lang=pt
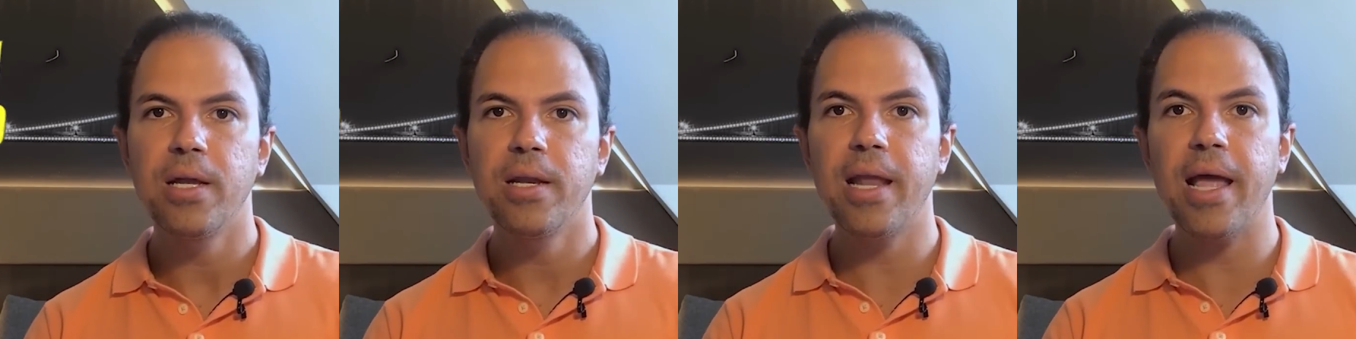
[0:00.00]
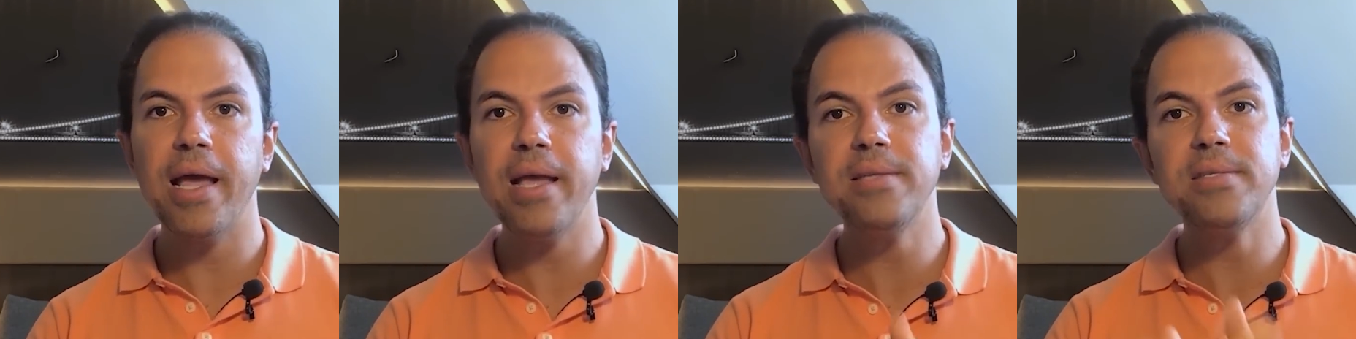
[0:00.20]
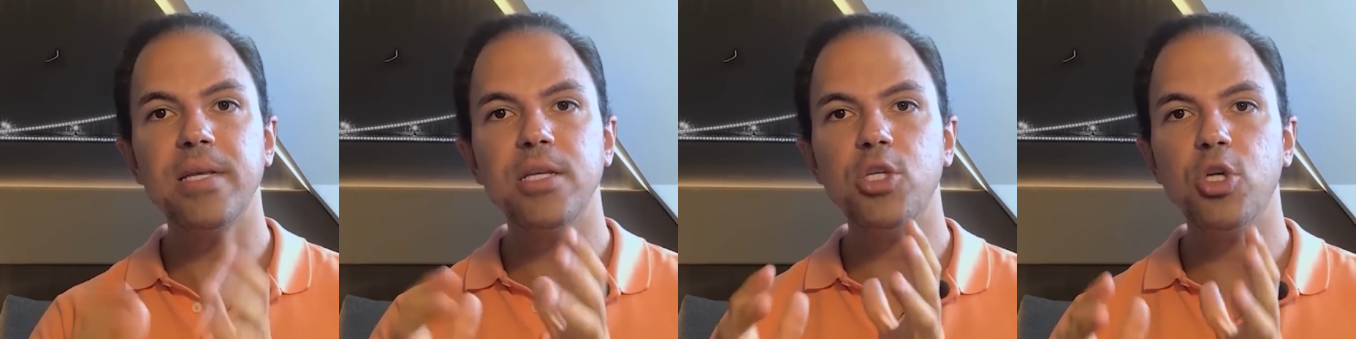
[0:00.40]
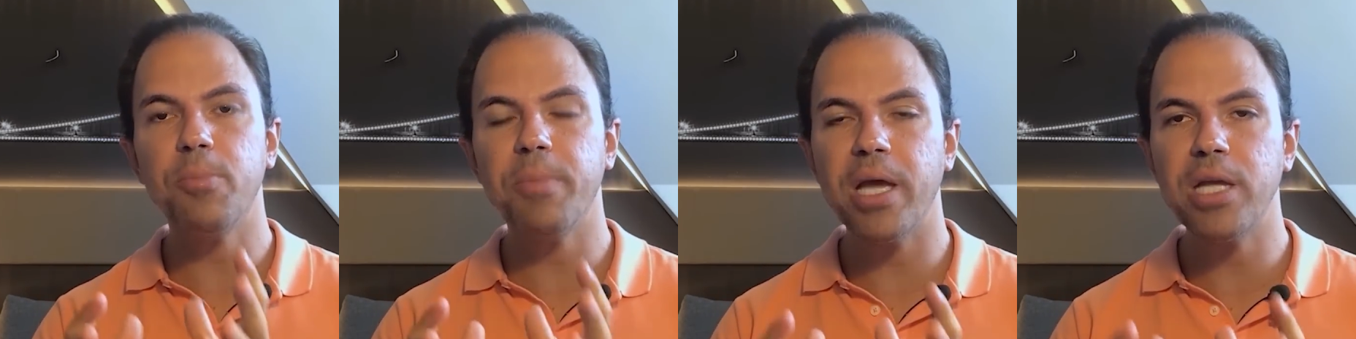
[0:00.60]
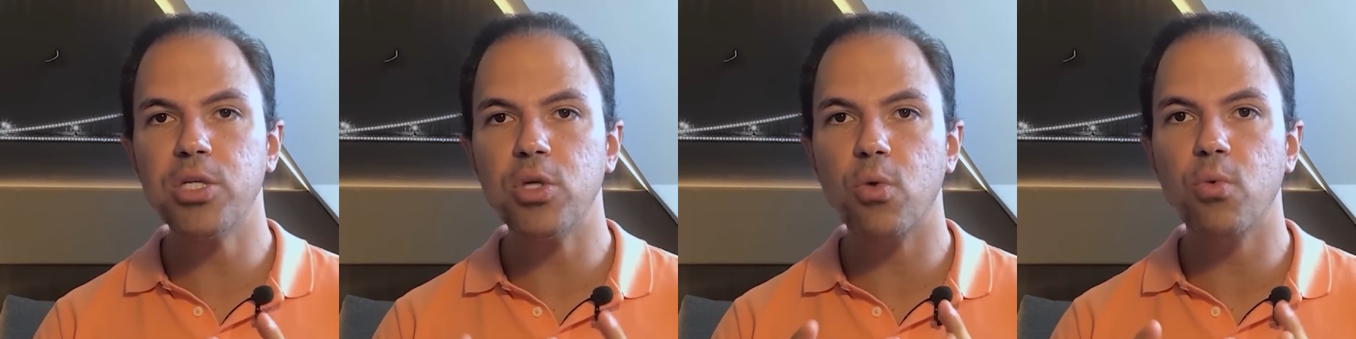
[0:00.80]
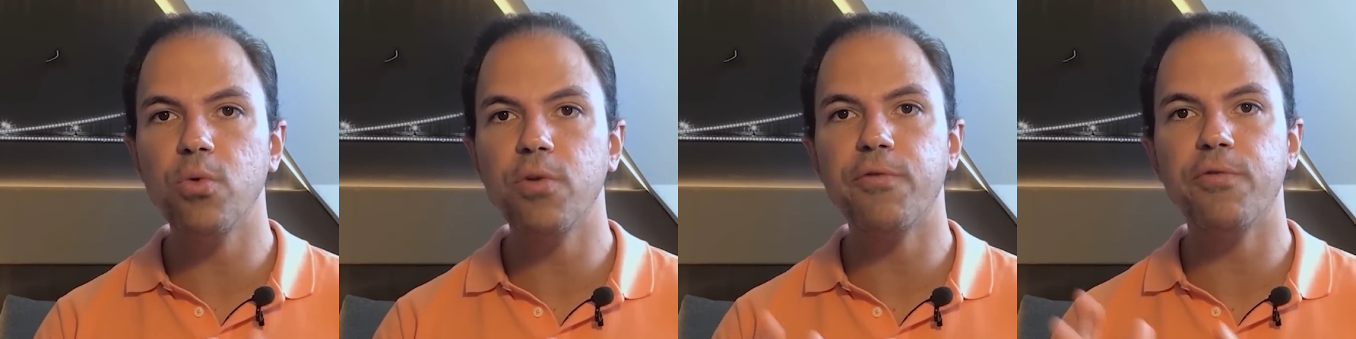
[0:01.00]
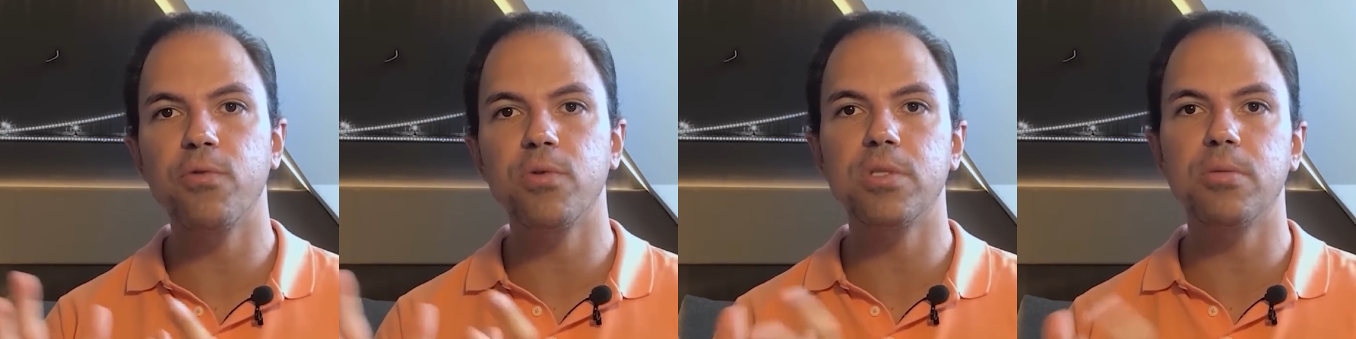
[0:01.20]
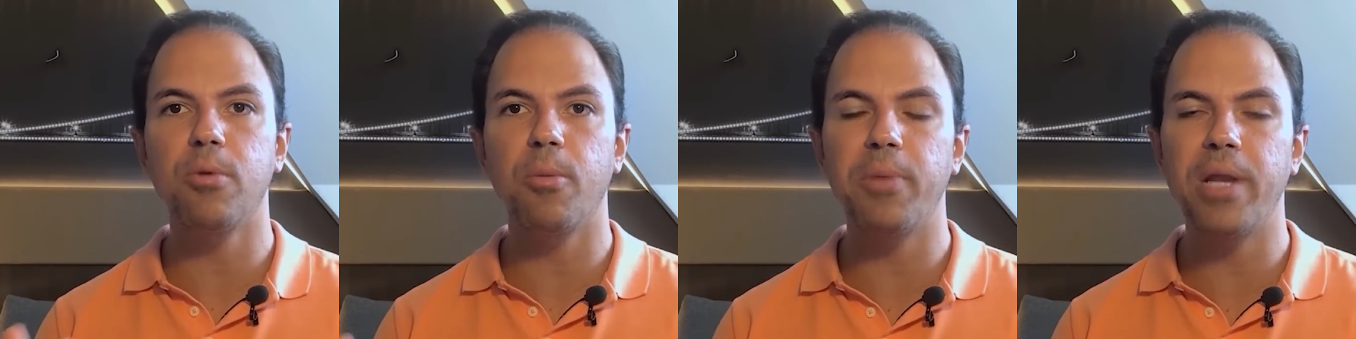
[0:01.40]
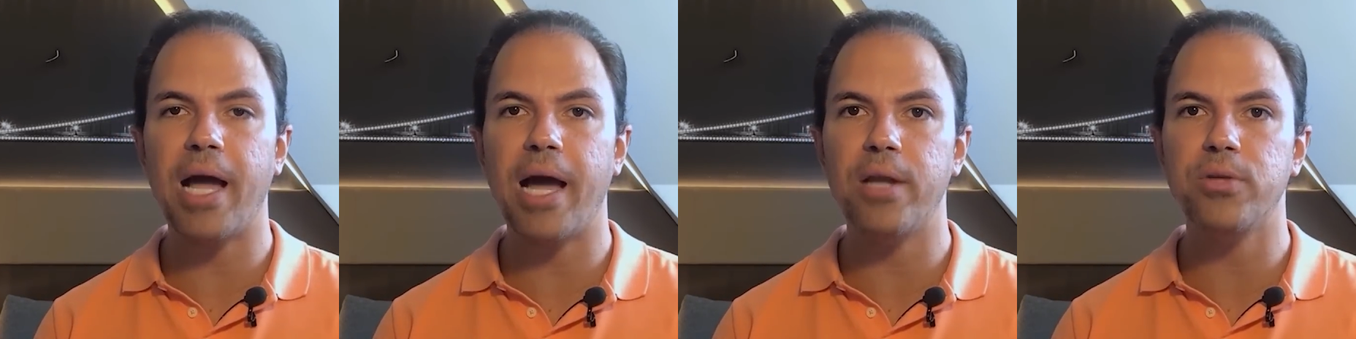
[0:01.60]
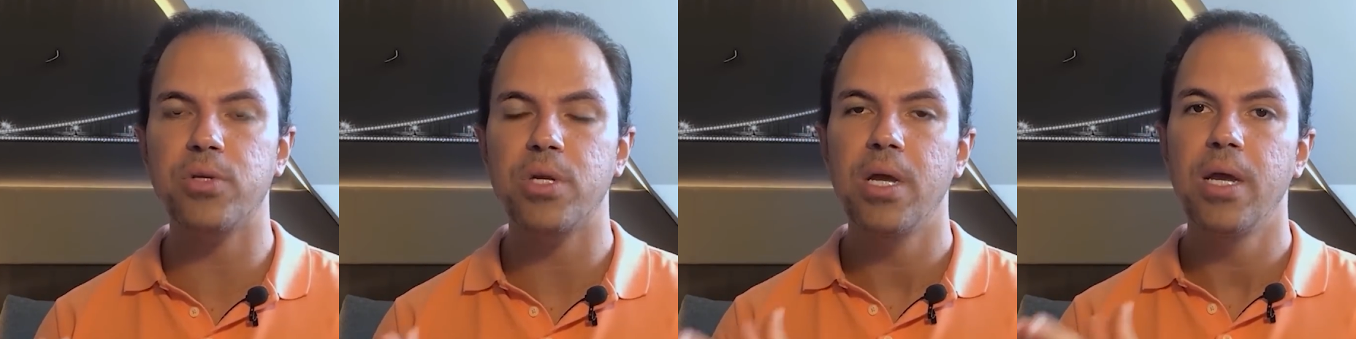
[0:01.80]
Né? Recentemente, alguns fundos
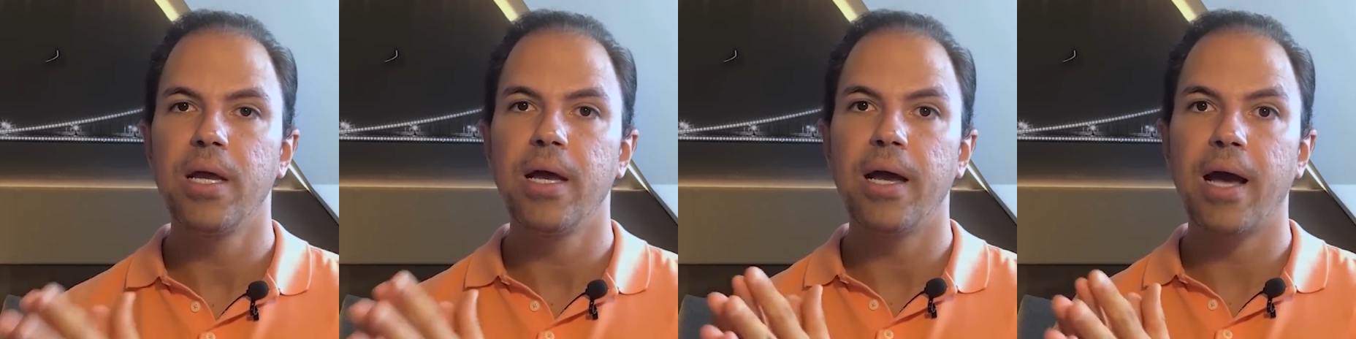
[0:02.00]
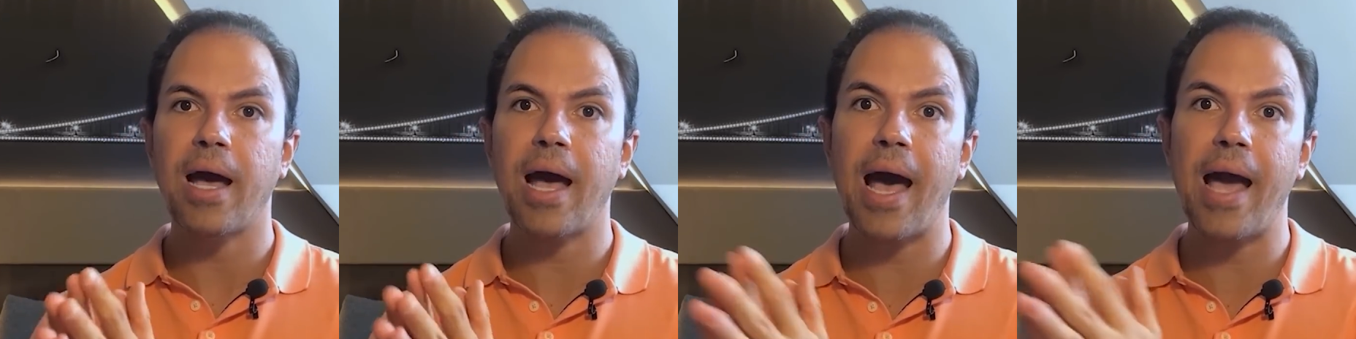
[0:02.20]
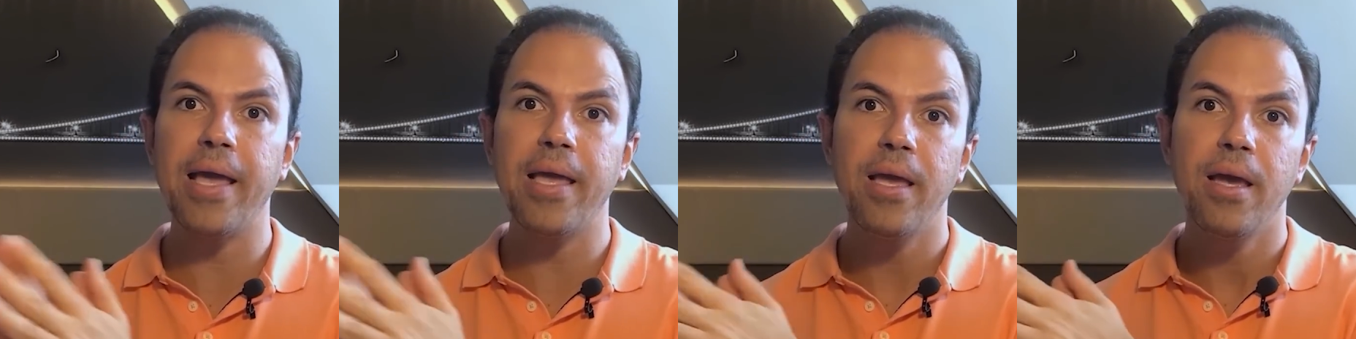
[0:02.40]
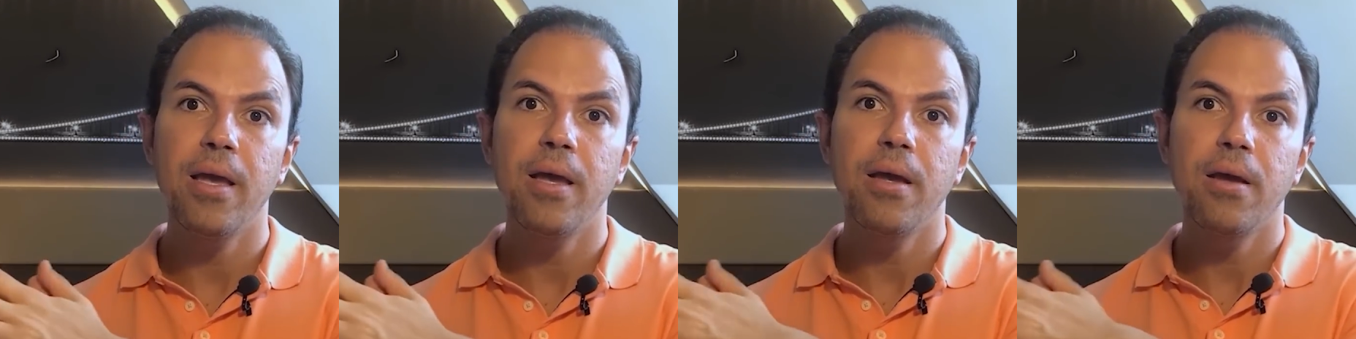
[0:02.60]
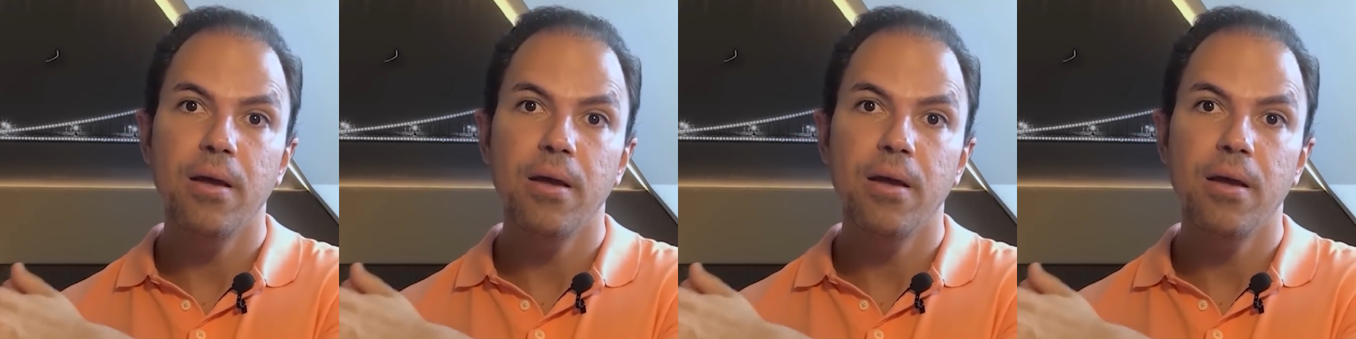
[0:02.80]
imobiliários high